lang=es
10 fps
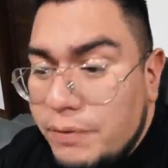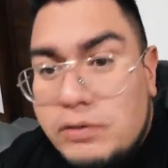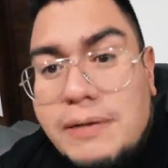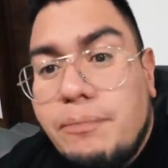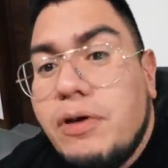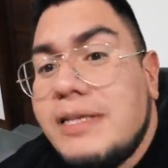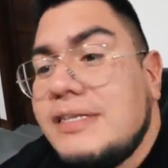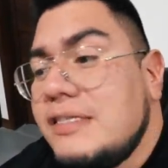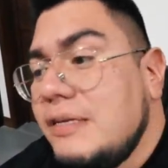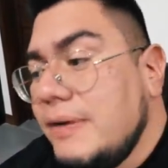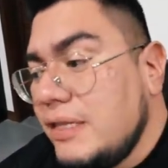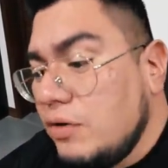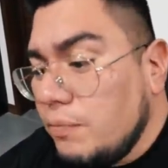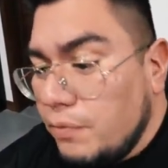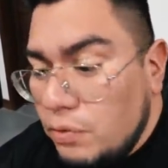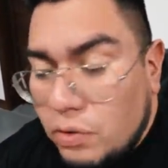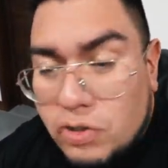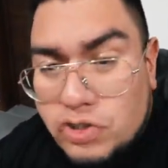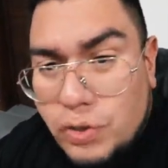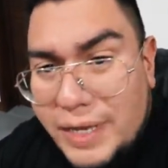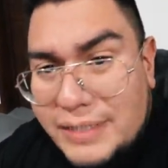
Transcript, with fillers: pero se puede hacer simétrico por un costo